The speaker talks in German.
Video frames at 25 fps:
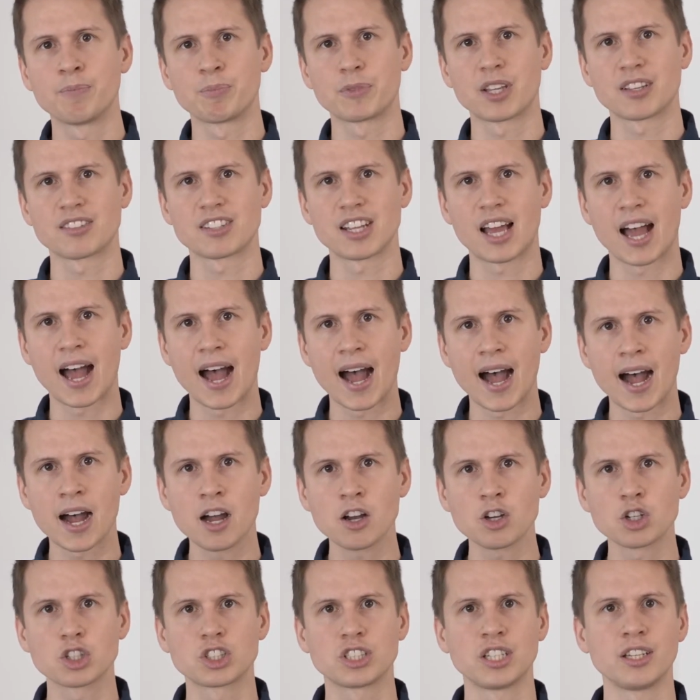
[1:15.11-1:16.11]
Das
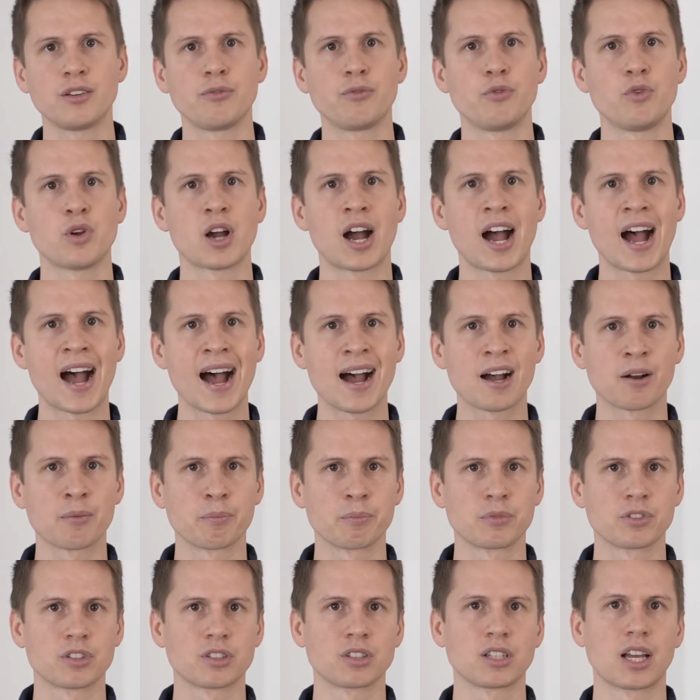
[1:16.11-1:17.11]
A steht für
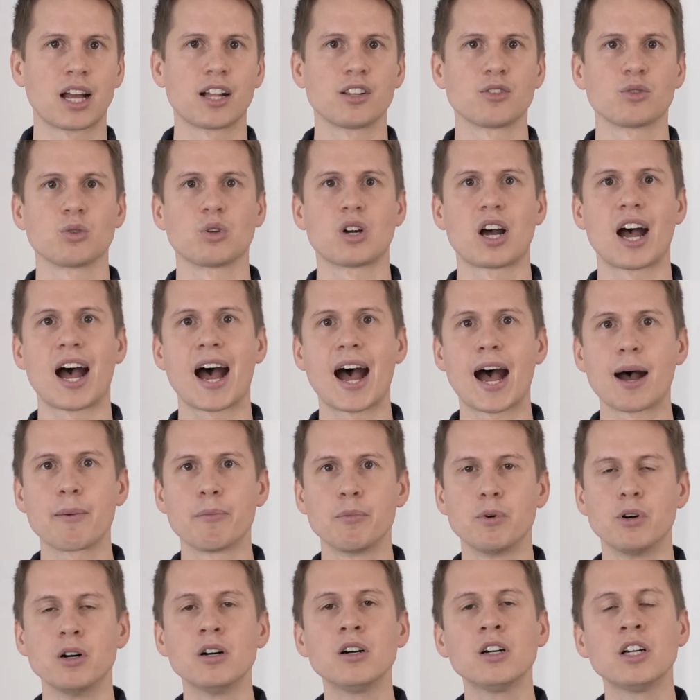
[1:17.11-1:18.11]
Arms, also
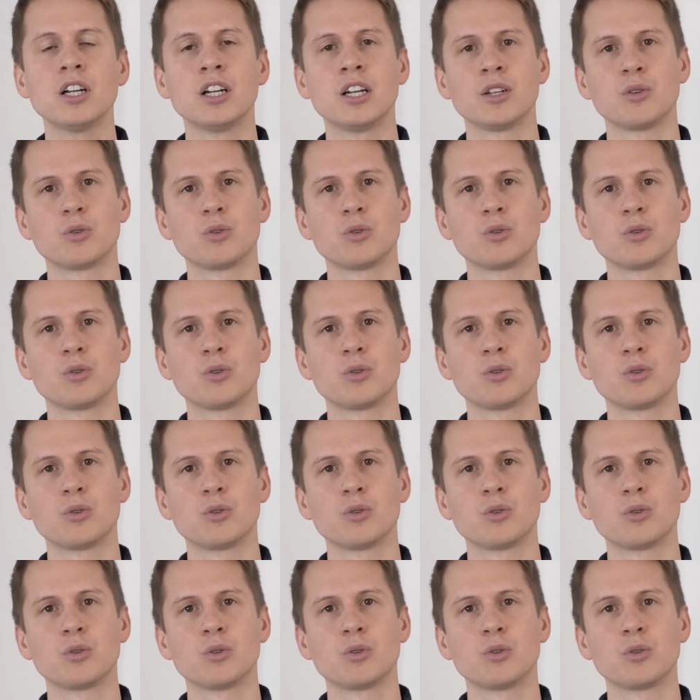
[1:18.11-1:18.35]
Arme.